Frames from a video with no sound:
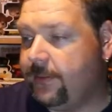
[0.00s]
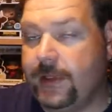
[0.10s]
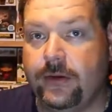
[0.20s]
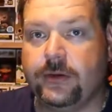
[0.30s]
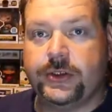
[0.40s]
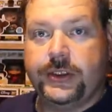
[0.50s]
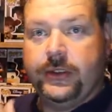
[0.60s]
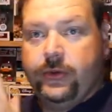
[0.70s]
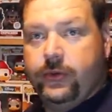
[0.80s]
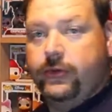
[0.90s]
Maintenant j'en ai
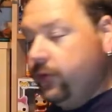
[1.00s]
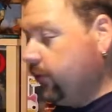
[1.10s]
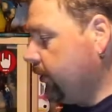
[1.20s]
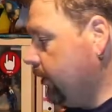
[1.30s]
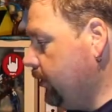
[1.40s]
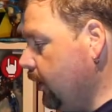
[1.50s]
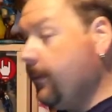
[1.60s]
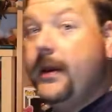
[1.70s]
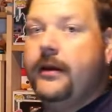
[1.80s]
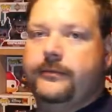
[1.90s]
deux autres encore,
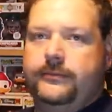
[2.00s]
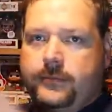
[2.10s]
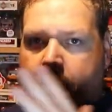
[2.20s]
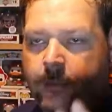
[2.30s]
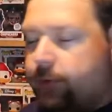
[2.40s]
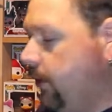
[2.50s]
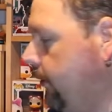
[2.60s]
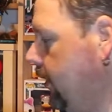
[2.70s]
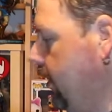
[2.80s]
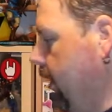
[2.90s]
mais en plus
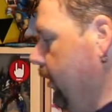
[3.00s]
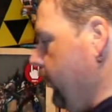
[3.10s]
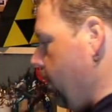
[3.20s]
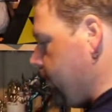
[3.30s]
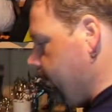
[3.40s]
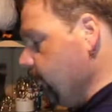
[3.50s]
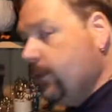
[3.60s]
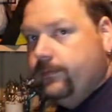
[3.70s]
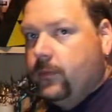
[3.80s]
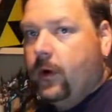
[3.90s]
grand. Donc,
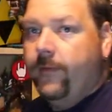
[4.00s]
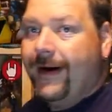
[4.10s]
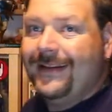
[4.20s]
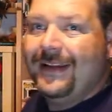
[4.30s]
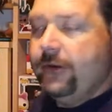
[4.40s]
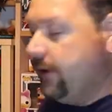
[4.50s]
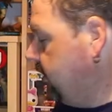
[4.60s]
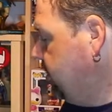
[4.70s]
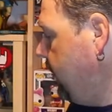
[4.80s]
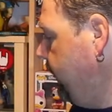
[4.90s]
on va arrêter de
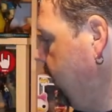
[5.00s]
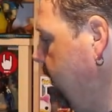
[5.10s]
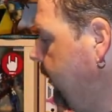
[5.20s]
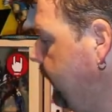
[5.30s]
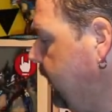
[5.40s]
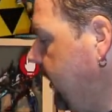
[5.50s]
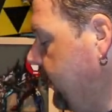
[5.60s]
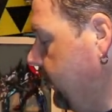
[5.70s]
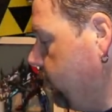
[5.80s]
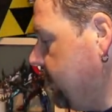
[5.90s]
tiger,
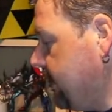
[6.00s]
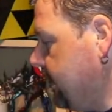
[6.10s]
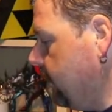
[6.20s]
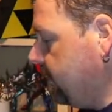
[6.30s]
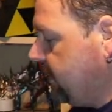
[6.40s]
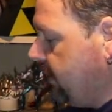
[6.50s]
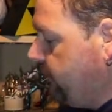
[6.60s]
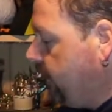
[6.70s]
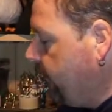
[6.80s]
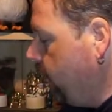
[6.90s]
d'aller dans tous les sens.
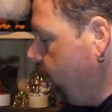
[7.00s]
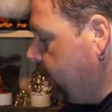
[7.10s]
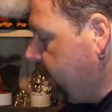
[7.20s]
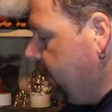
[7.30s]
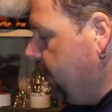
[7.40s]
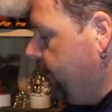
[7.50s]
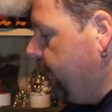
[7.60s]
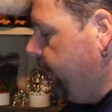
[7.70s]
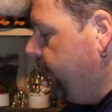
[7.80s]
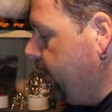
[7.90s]
Je vais vous montrer
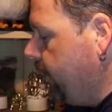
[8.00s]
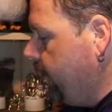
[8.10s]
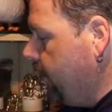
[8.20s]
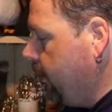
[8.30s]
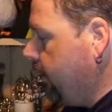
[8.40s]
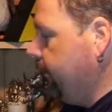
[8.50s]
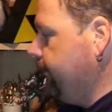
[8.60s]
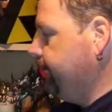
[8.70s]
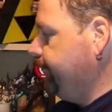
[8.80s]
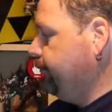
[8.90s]
Voldemort.
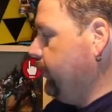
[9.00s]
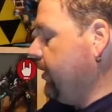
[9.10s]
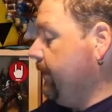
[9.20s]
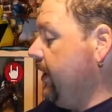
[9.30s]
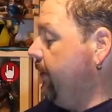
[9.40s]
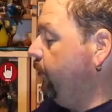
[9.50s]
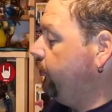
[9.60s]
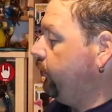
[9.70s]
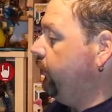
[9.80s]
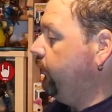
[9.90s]
Putain, mais elle est
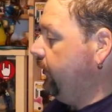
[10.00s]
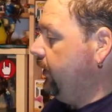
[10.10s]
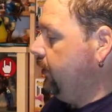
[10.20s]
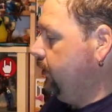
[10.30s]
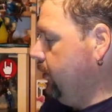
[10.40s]
monstrueuse aussi.